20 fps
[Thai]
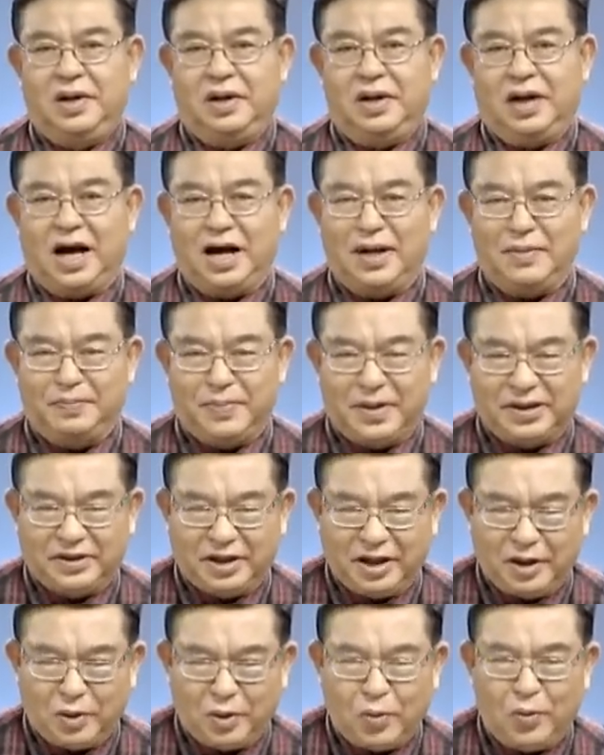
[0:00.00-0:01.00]
การป
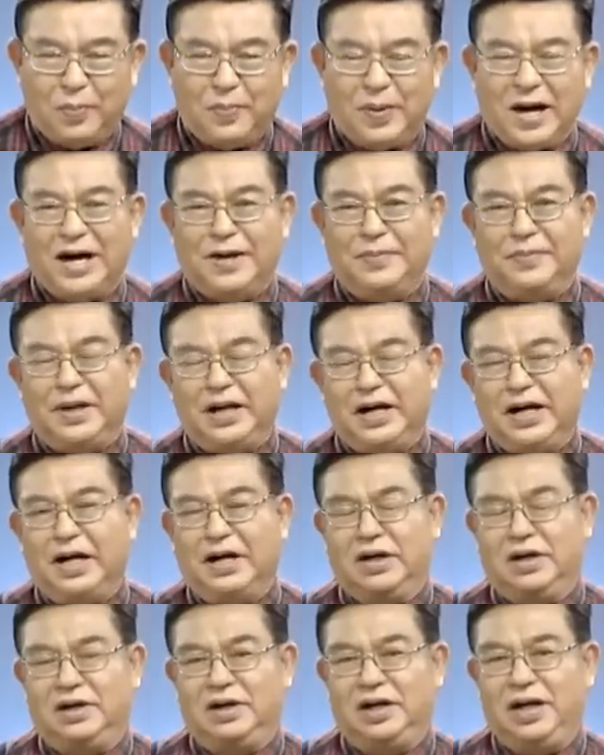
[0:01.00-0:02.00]
ฏิรูปบ้านเมือง
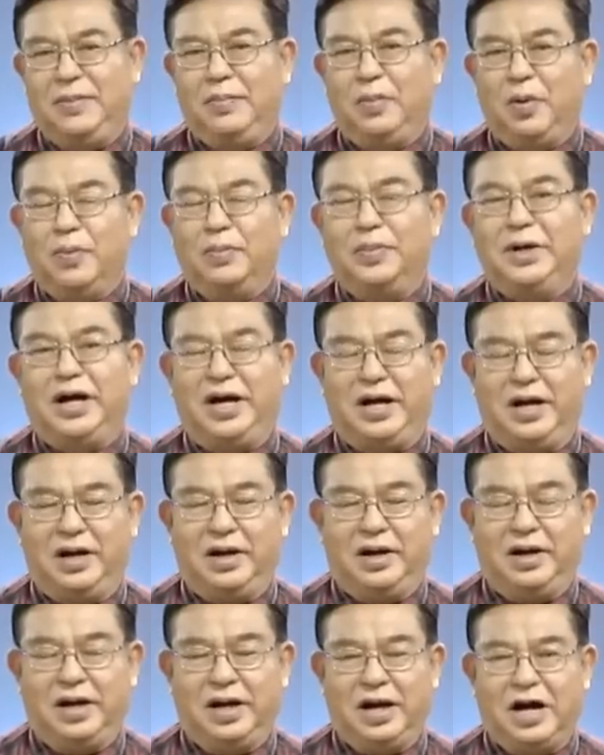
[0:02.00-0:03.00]
ที่ผมเนี่ย
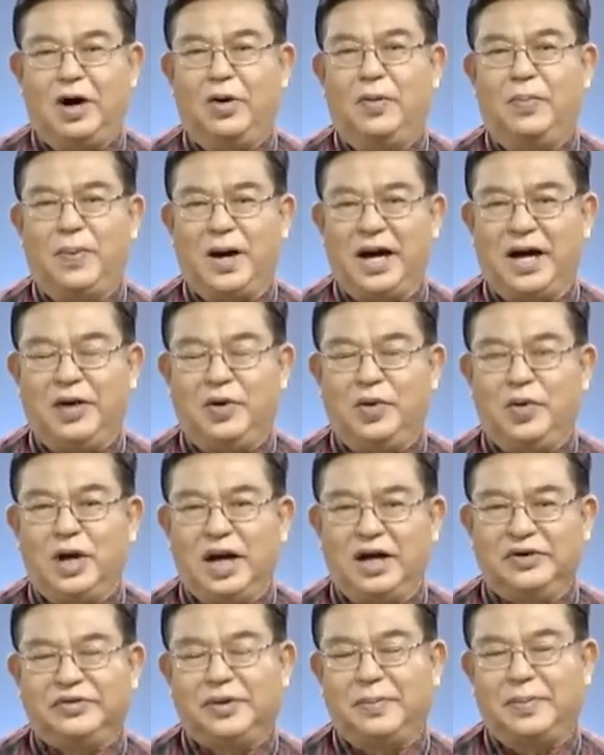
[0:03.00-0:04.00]
เข้าไปอยู่ใน
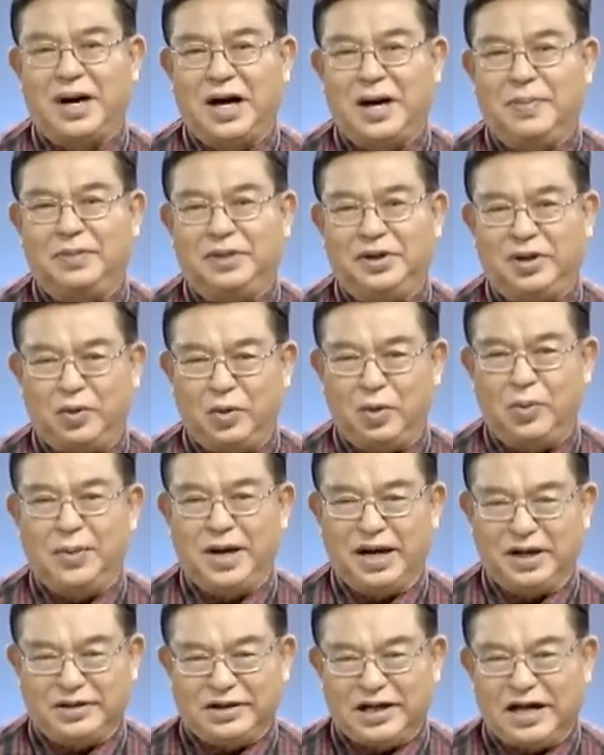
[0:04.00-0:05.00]
สภาปฏิรูป
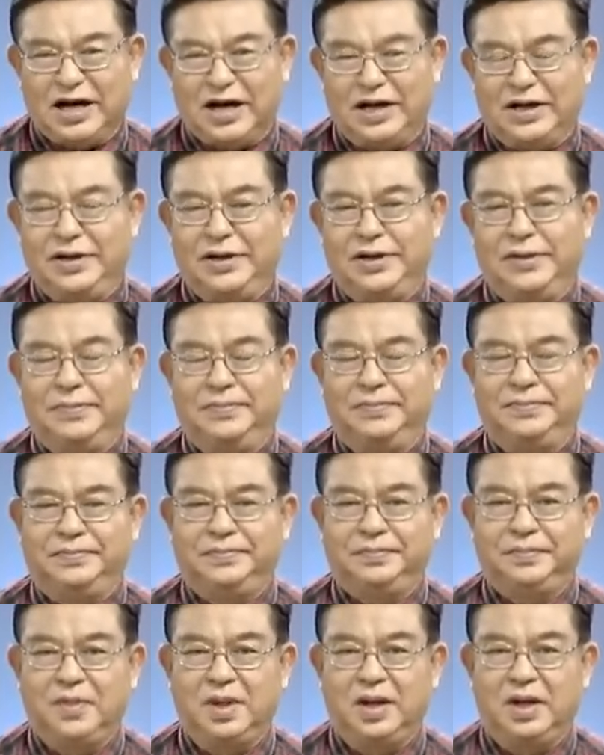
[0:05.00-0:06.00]
แห่งชาติ
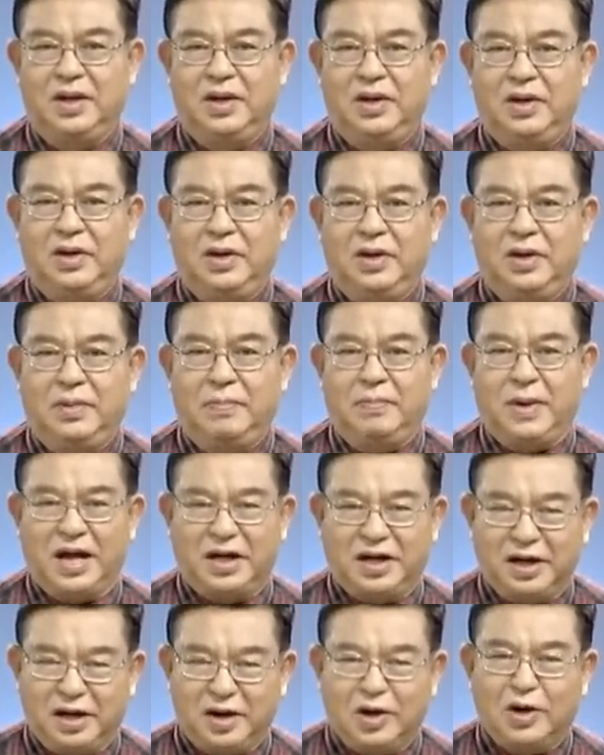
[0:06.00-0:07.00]
ไป
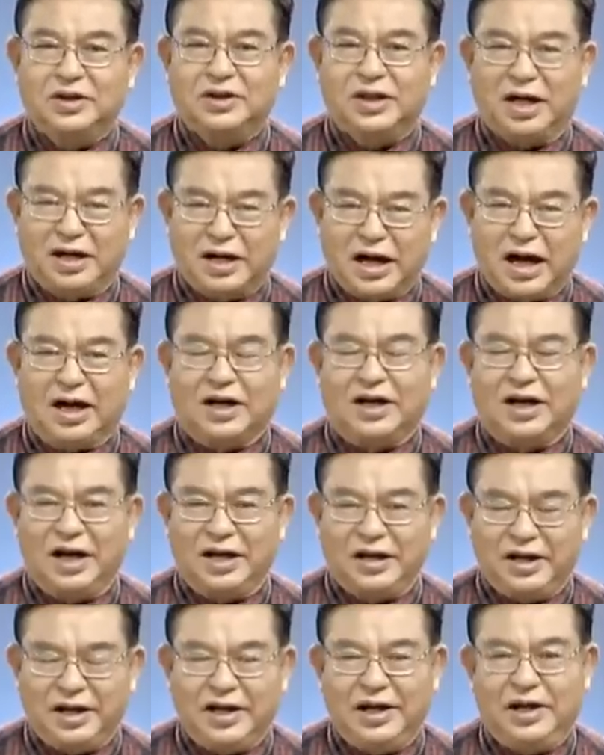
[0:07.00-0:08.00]
ถึงก็ตระหนักได้
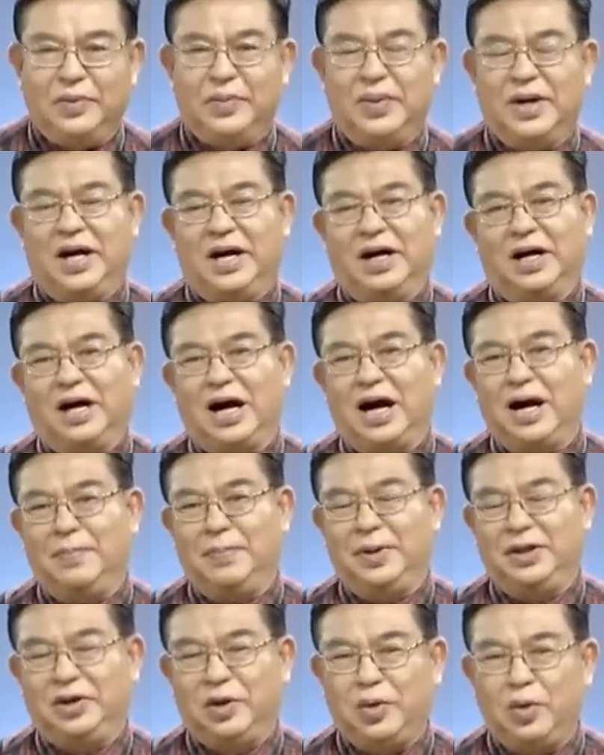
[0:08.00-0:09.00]
ดีว่าการป
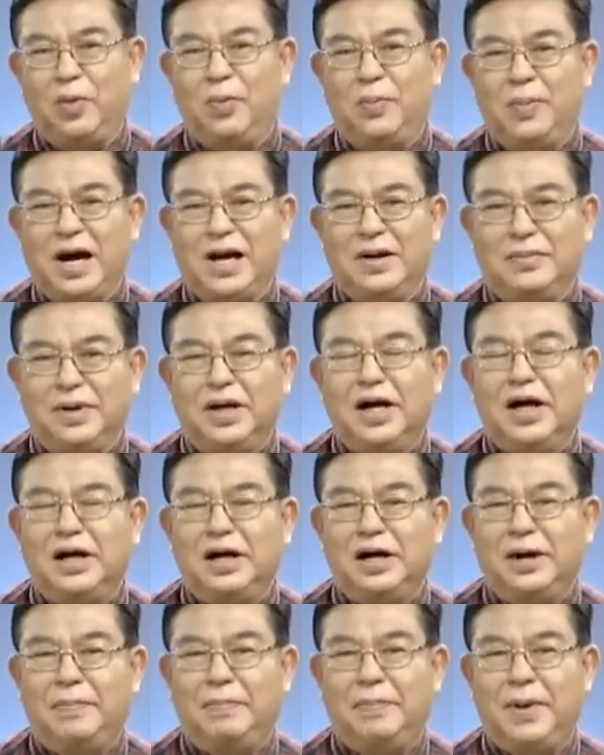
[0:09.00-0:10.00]
ฏิรูปบ้านเมือง
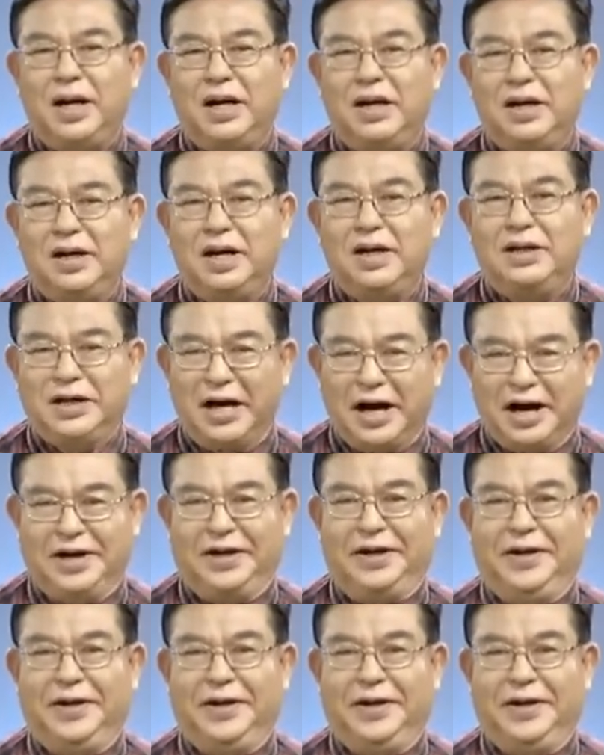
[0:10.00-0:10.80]
เนี่ยเป็นเรื่องใหญ่